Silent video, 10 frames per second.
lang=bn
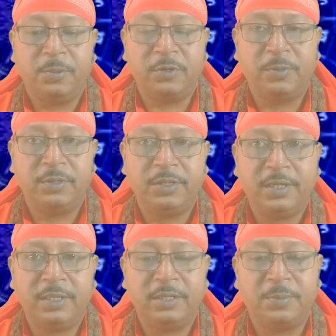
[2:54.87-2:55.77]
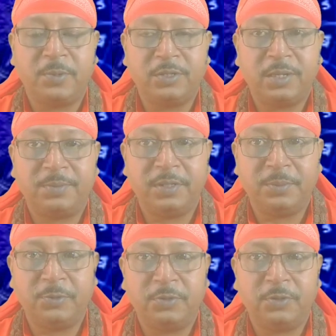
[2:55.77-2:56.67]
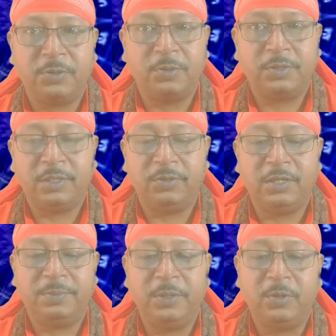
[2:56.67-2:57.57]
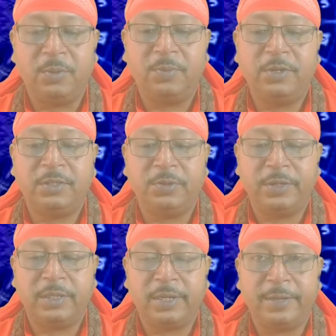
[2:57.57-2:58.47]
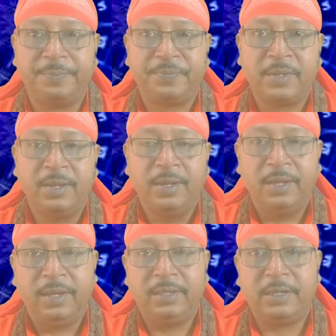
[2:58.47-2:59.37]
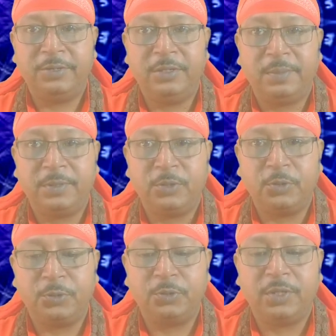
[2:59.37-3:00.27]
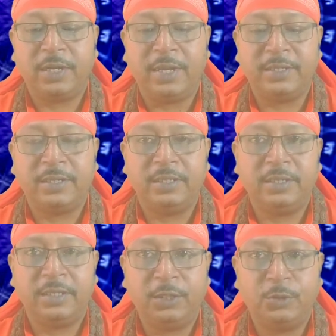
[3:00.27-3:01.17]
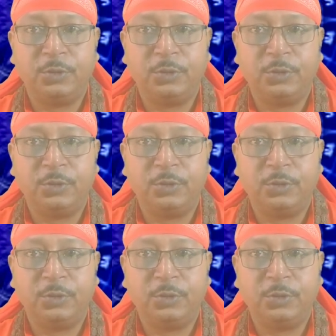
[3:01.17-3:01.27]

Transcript: পরবর্তী ক্ষেত্রে পথ আপনাদের প্রশস্ত হচ্ছে যদি আপনি কম বয়সী হয়ে থাকেন এছাড়া যদি আপনার শত্রু থাকে আজকের দিনে সেই